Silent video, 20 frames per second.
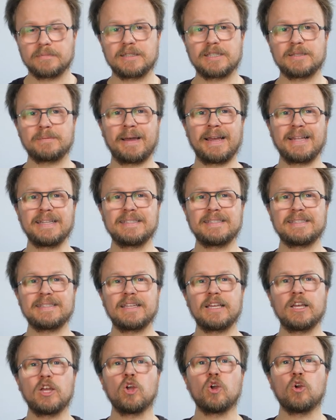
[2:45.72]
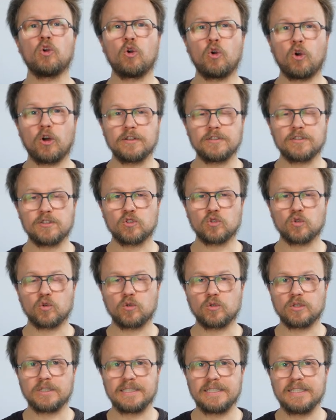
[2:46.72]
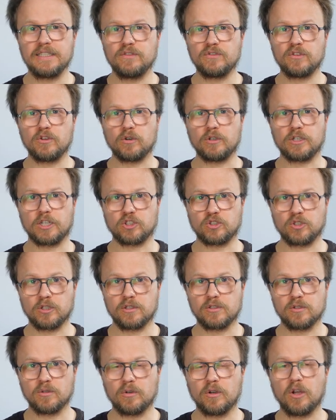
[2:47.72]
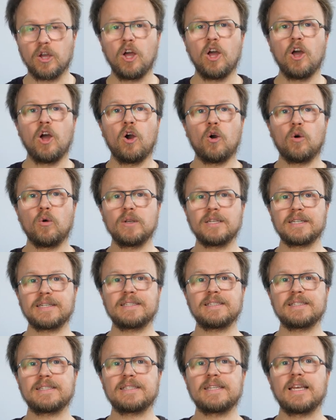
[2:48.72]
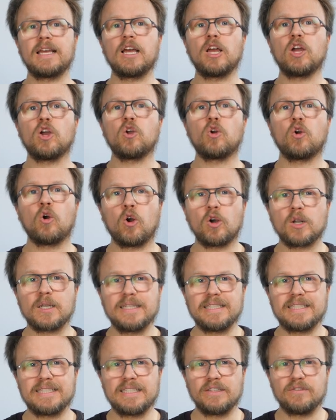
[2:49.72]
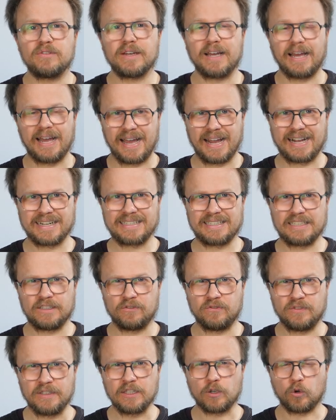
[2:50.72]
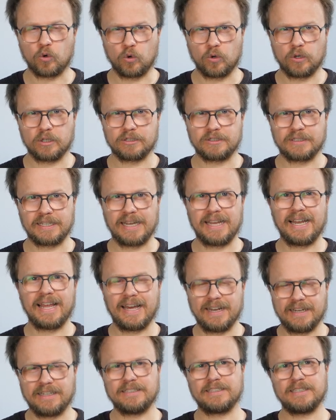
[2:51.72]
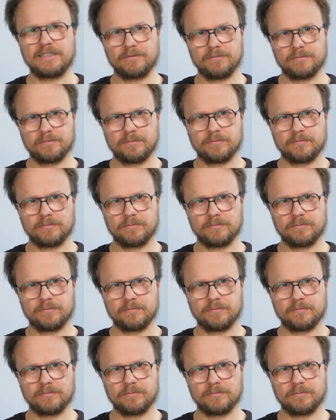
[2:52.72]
zweitens konstruktive Unterstützung und drittens kognitive Aktivierung der Lernenden